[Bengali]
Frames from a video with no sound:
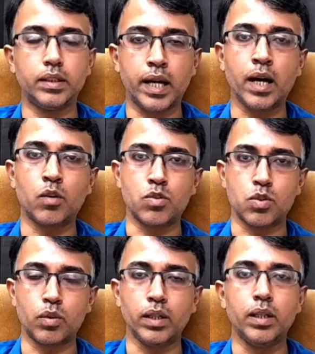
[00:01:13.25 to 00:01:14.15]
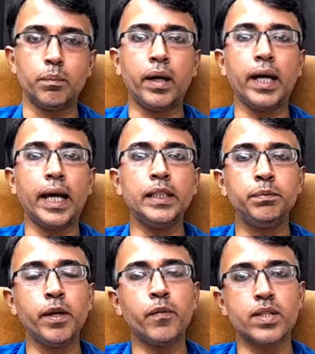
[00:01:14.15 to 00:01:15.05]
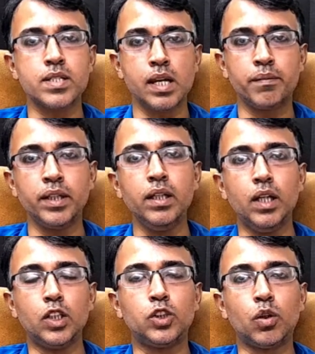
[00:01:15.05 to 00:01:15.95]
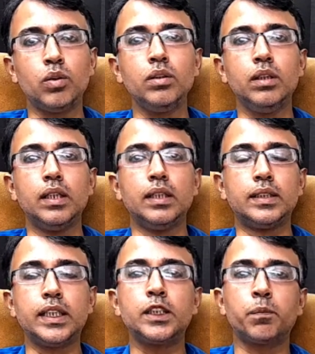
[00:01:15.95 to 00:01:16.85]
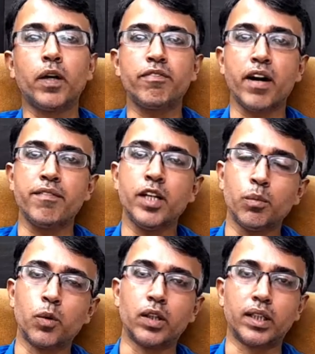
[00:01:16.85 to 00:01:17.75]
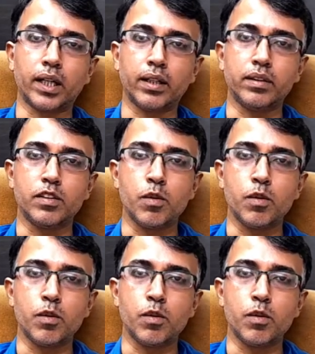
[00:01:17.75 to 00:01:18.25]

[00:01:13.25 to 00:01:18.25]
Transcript: ডায়াগনোস করি বা এইচ বি ওয়ানসি লেভেল যখন সিক্স পয়েন্ট ফাইভের ওপরে থাকে